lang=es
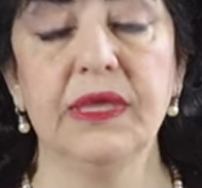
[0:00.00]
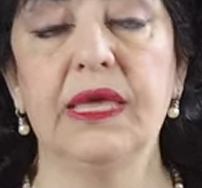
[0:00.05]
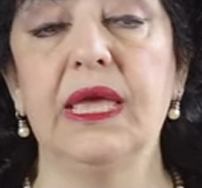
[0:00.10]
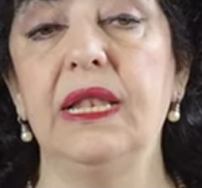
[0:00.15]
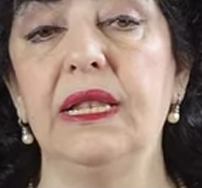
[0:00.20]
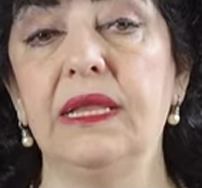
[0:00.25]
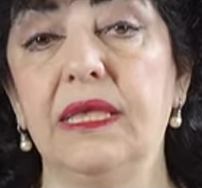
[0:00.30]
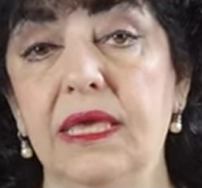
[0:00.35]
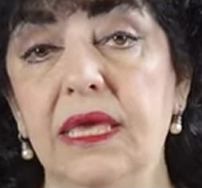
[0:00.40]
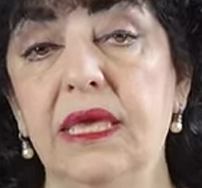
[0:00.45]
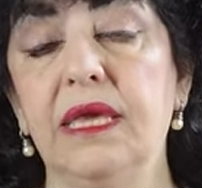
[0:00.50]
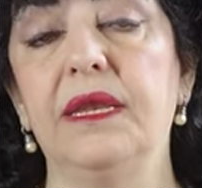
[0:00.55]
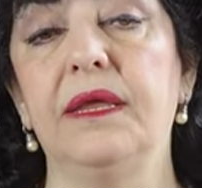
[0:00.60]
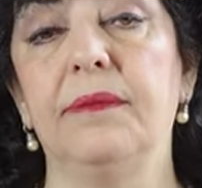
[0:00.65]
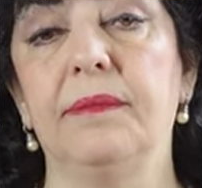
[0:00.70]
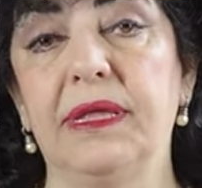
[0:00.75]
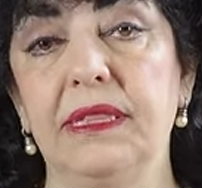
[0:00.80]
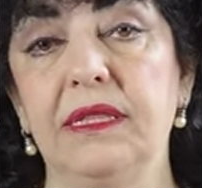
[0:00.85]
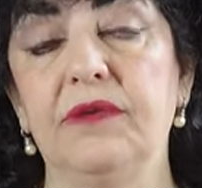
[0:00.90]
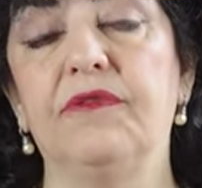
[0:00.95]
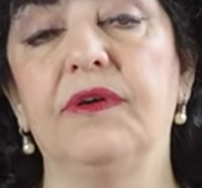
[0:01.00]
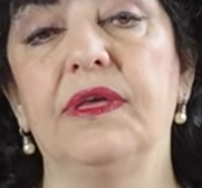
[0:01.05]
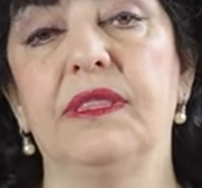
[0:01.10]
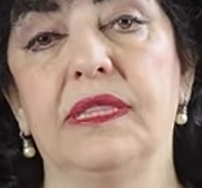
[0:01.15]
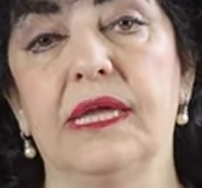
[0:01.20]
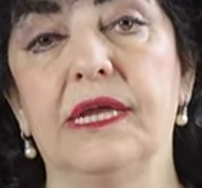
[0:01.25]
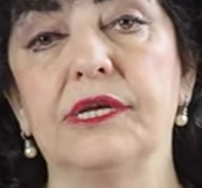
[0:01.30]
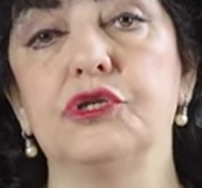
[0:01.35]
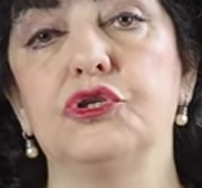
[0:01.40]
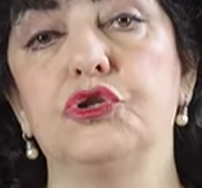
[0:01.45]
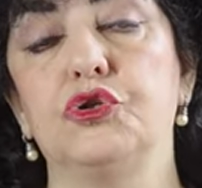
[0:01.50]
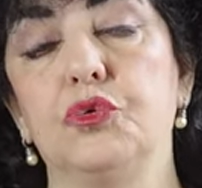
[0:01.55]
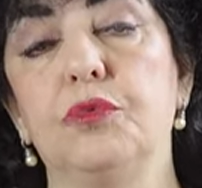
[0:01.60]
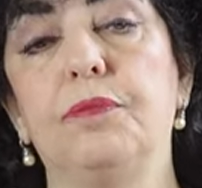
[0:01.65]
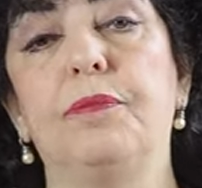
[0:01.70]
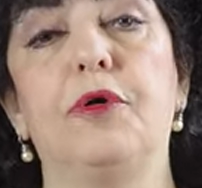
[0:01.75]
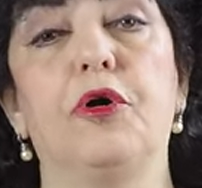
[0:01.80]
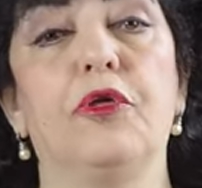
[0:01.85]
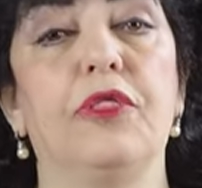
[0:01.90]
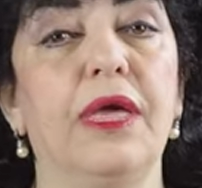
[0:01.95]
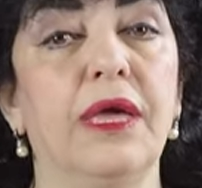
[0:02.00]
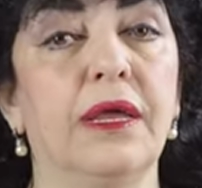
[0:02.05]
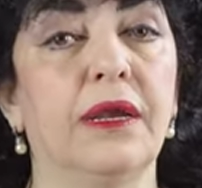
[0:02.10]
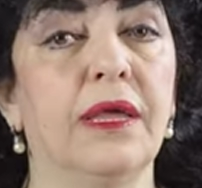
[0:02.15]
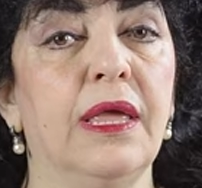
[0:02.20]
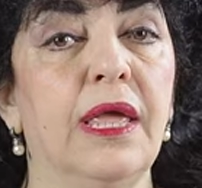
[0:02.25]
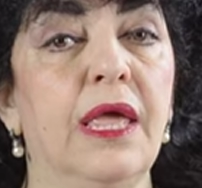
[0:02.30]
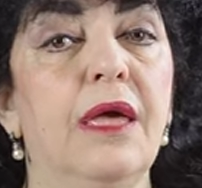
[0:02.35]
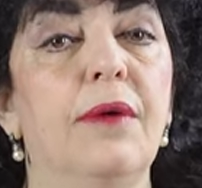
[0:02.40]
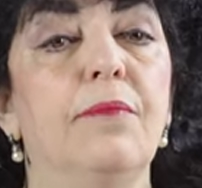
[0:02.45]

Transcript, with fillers: que Él quiere manifestar su poder.